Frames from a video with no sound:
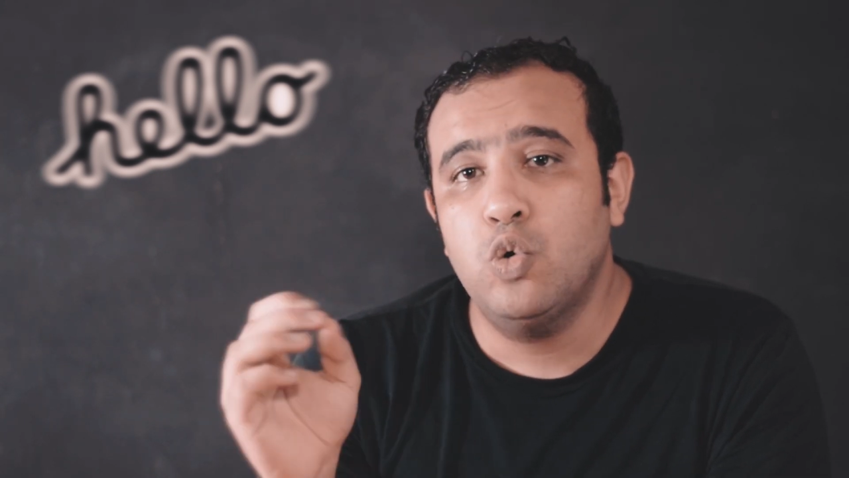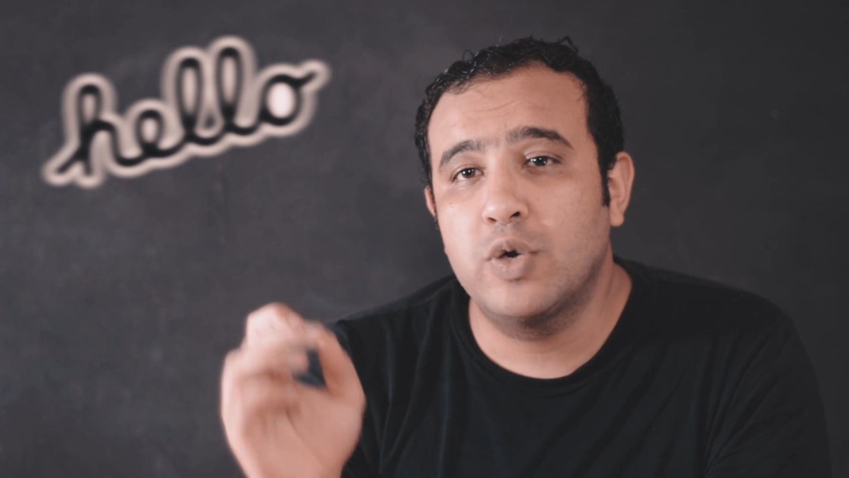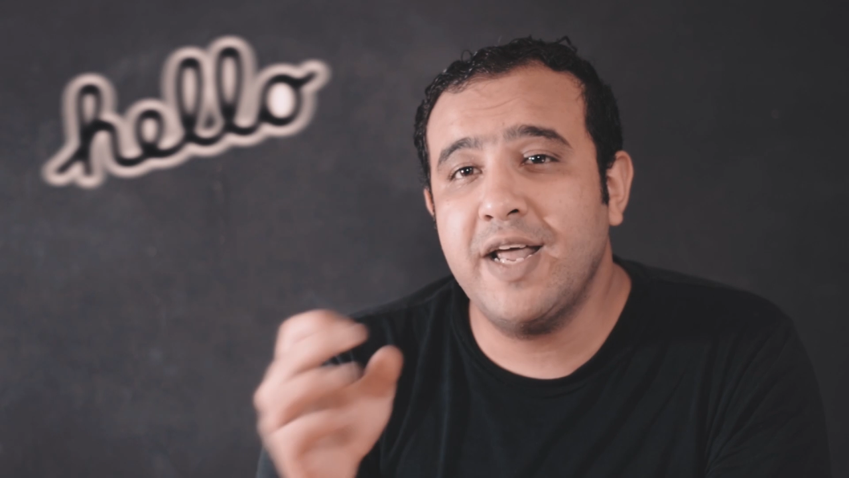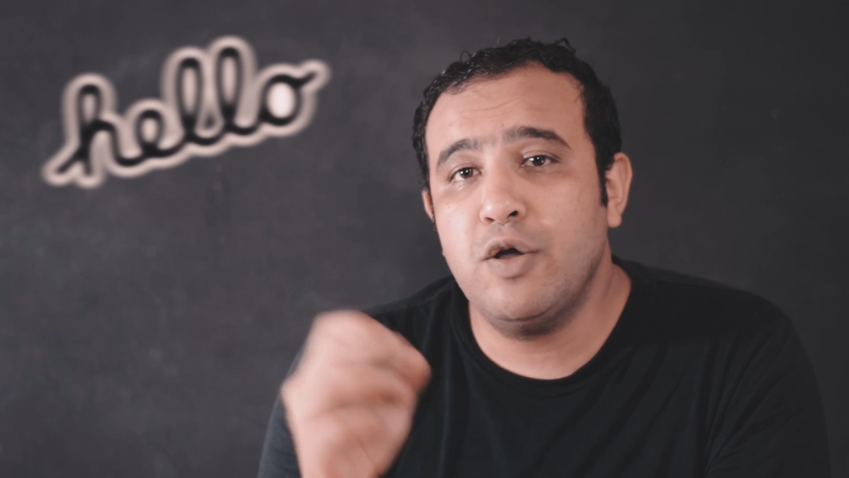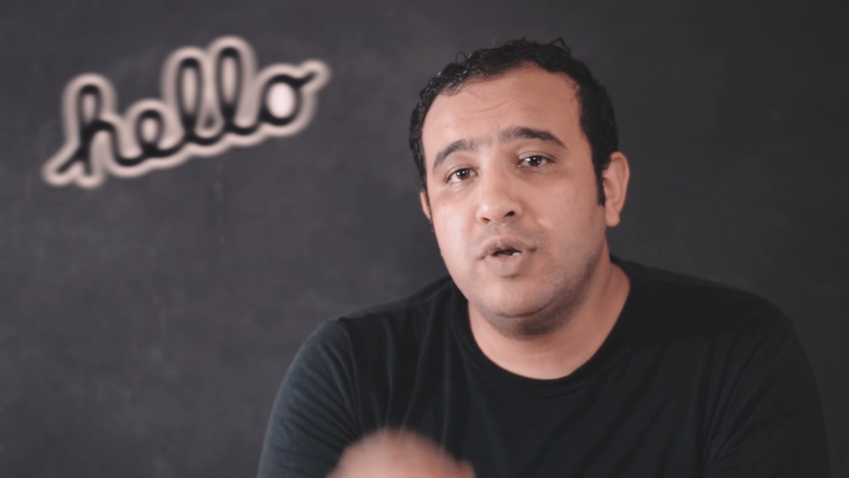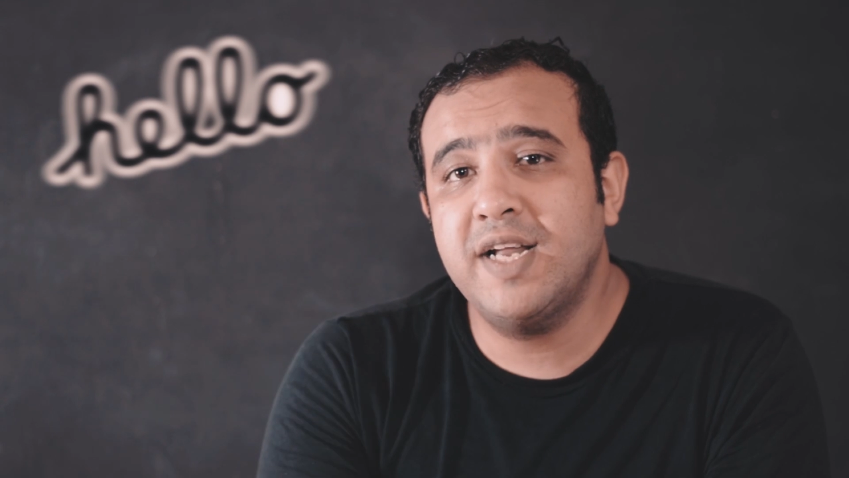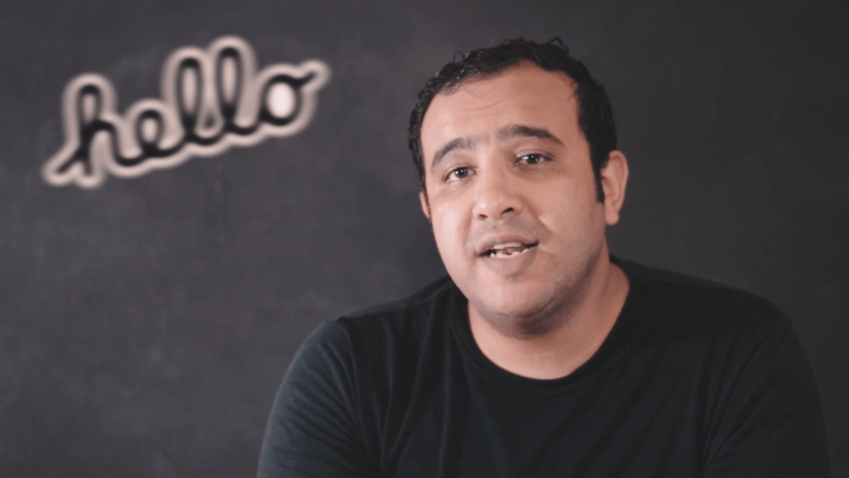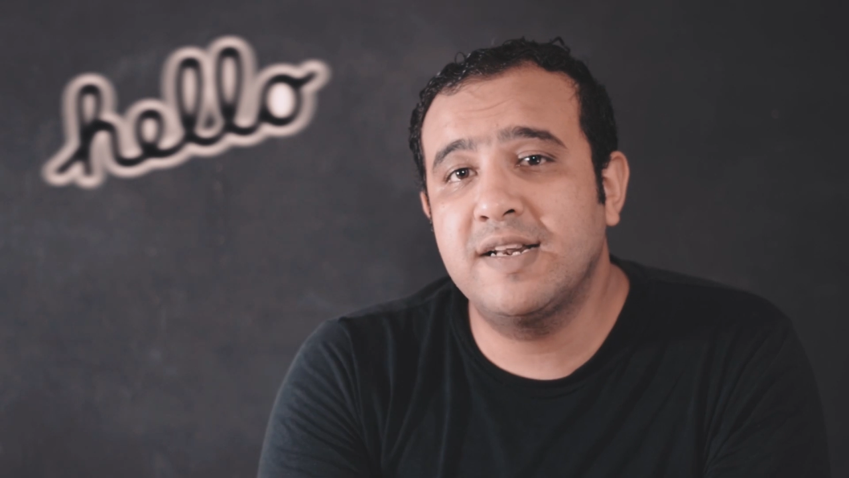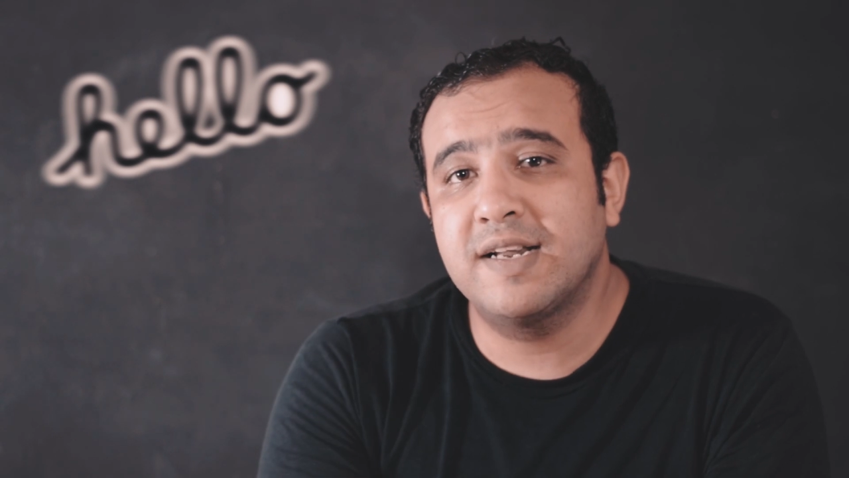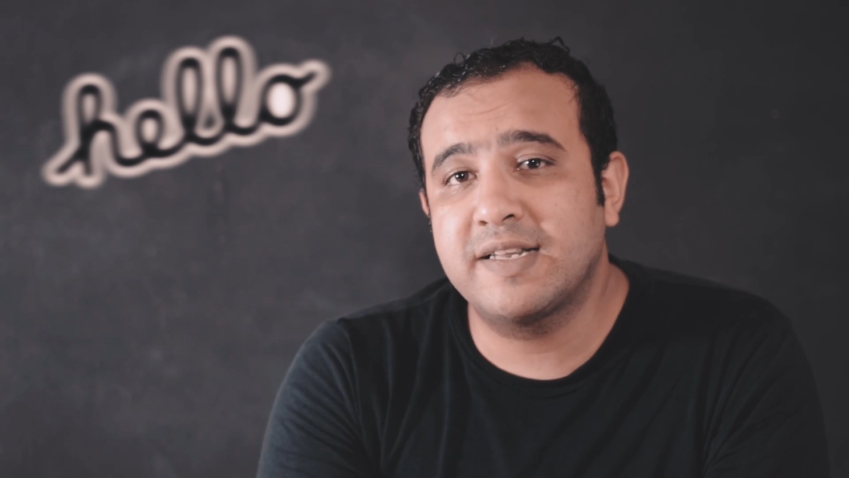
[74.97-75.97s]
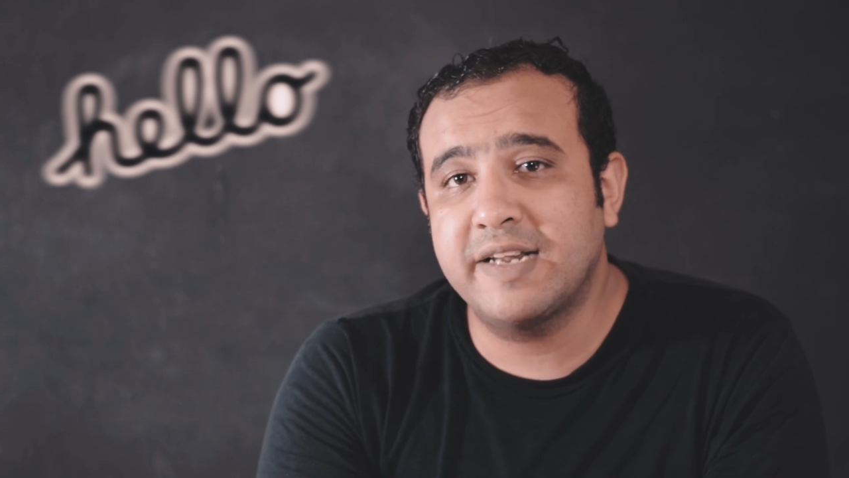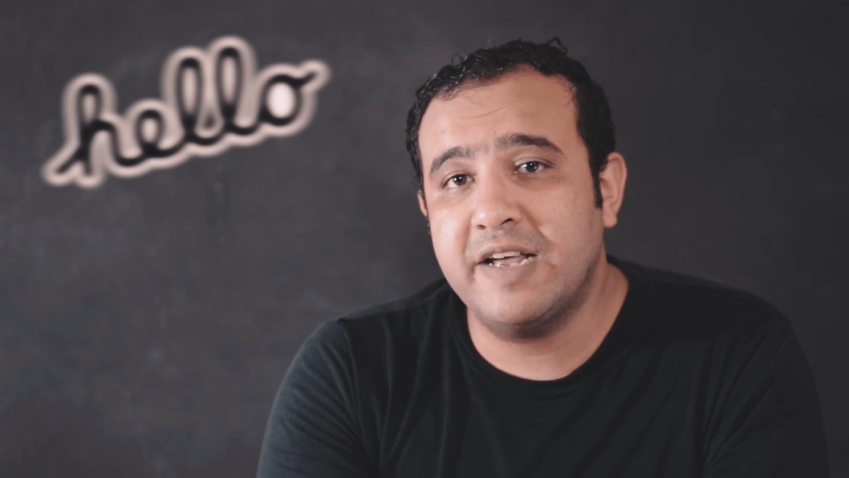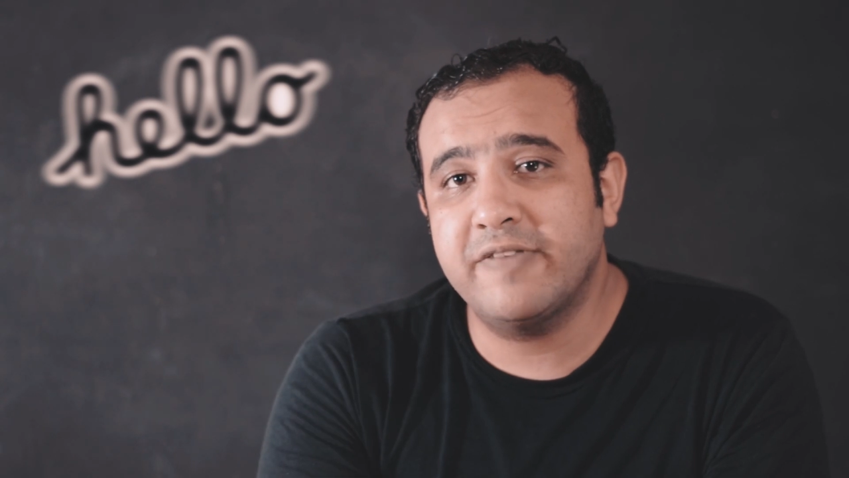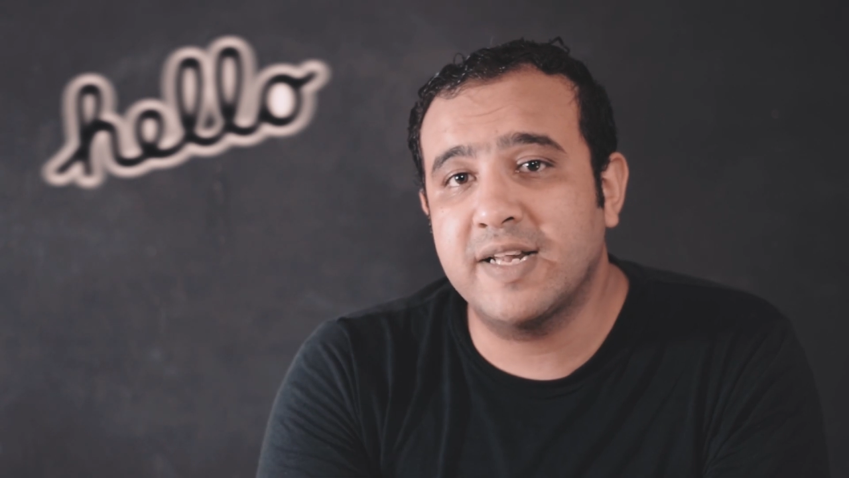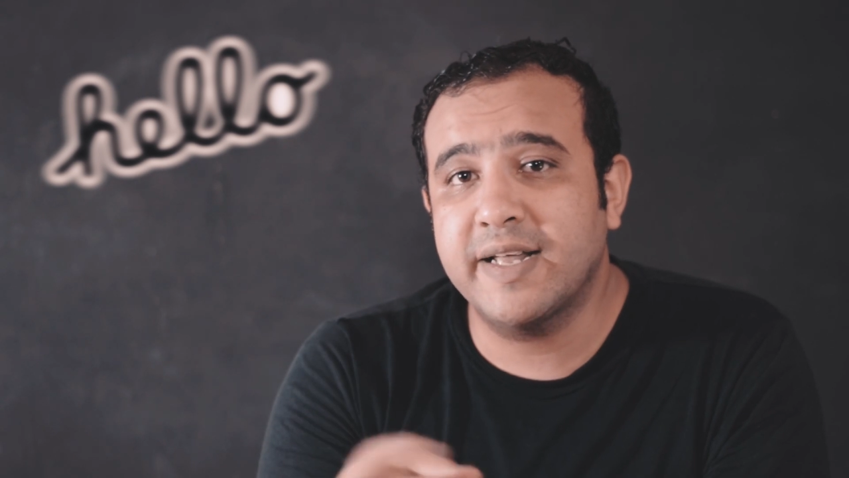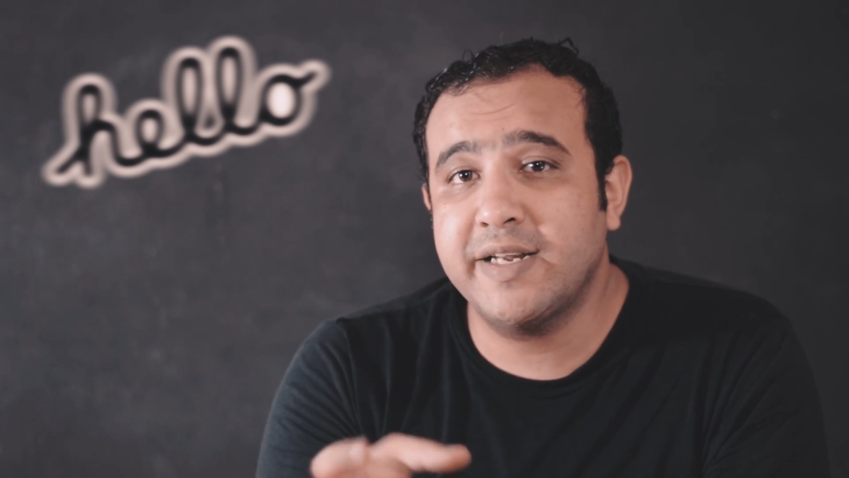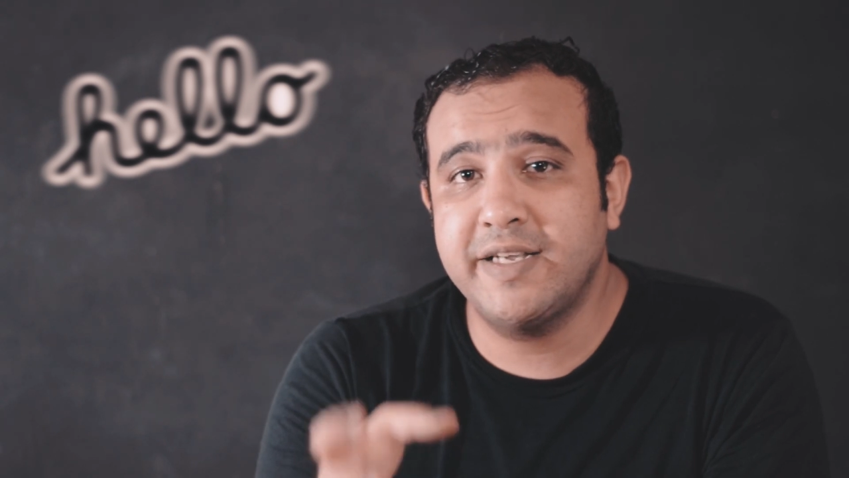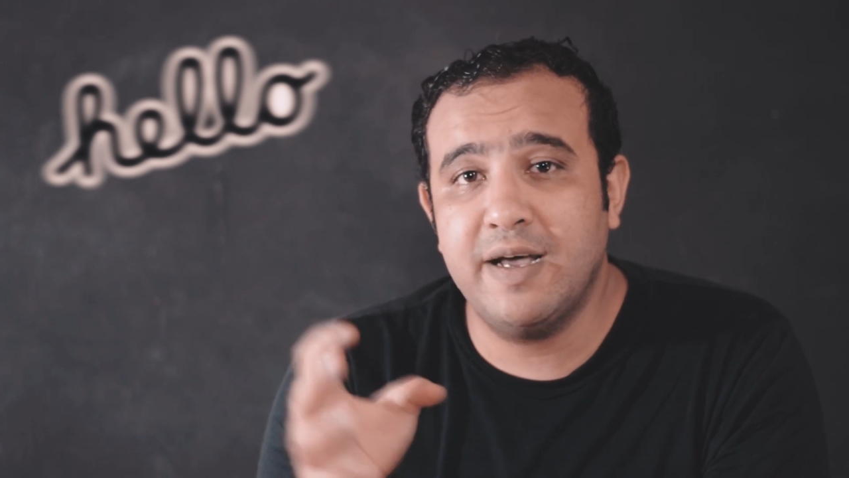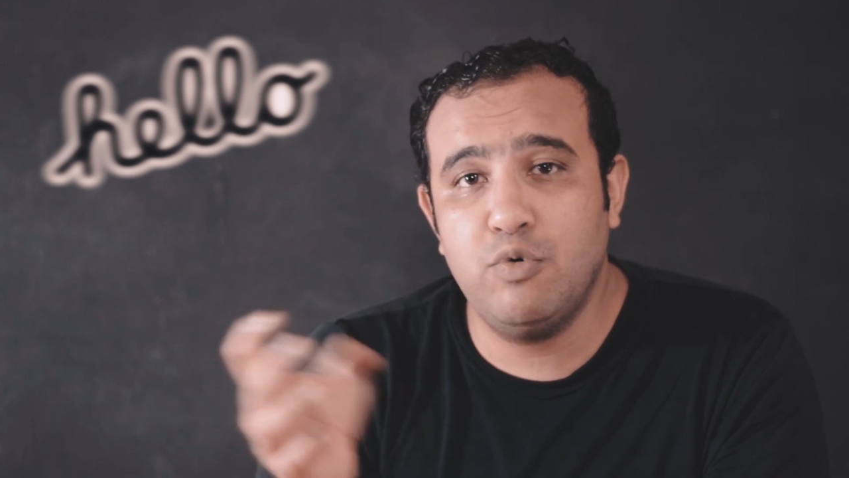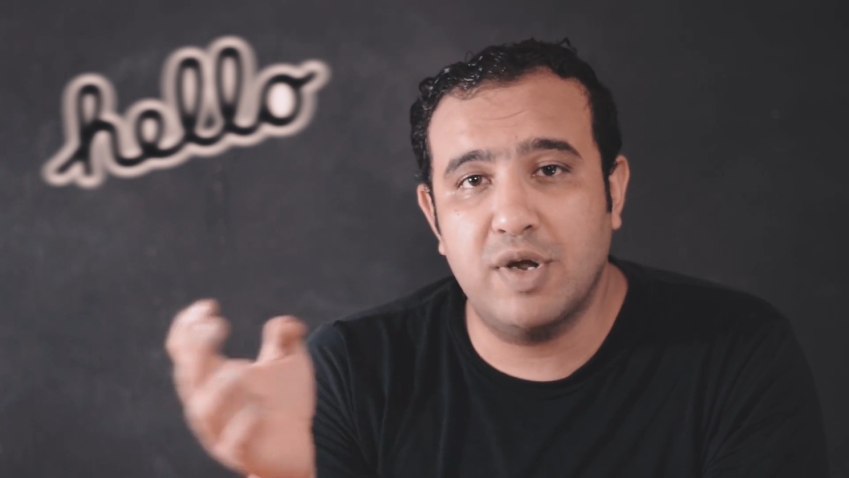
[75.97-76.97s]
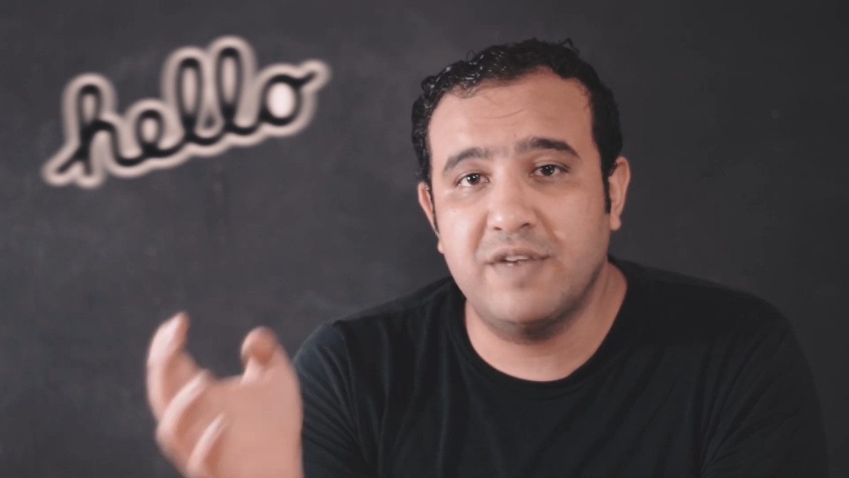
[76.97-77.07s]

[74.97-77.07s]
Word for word: وده ياخدنا للاختلاف التاني او